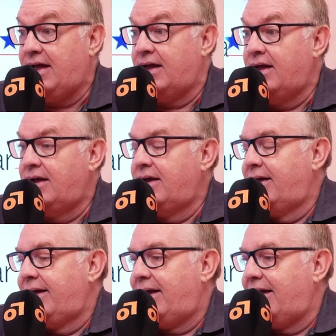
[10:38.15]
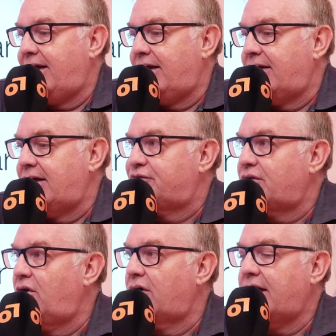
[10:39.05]
Te tengo que poner un asterisco, eh, profesor. Eso
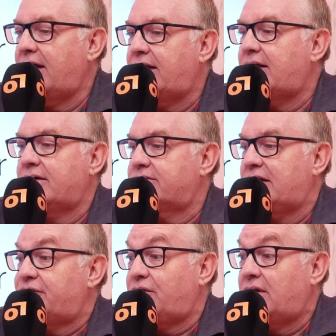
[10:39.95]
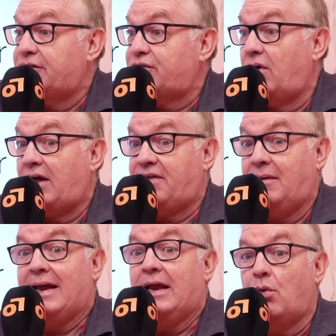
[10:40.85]
es, lo que, eso, es lo que hace
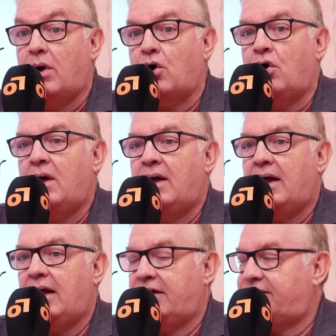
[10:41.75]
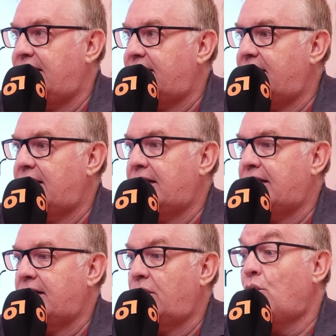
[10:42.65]
bien. Y luego
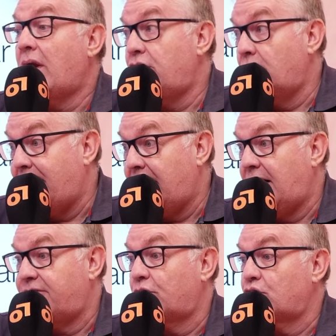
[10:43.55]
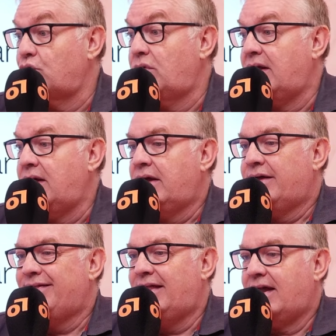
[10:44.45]
tiene un año más la fortuna
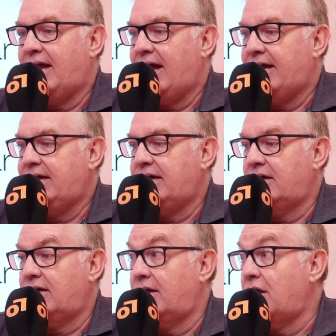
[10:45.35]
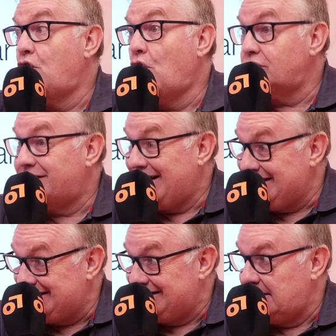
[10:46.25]
de que hay no
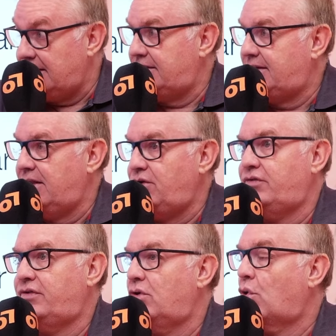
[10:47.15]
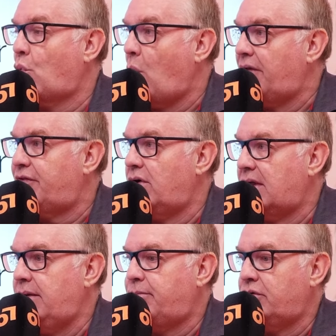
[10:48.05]
tres este año, sino cuatro
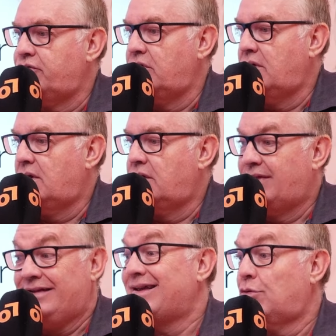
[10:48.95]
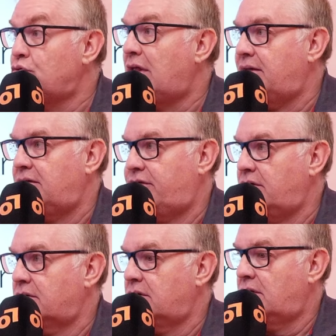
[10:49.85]
equipos de segunda
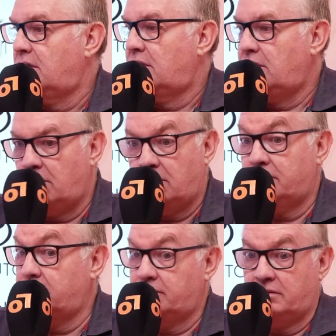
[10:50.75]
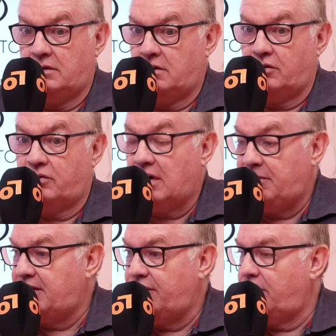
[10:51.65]
división. Yo mm, lo estoy
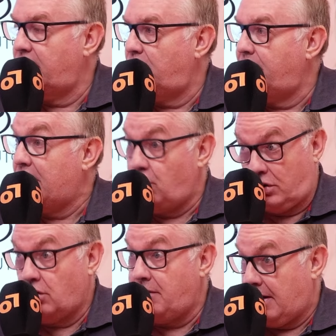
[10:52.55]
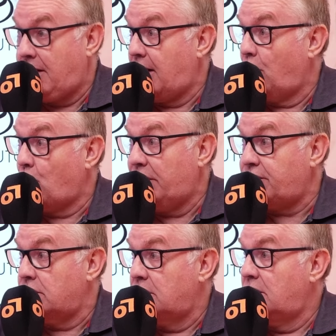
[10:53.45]
repitiendo de broma. Yo creo que van a bajar los cuatro.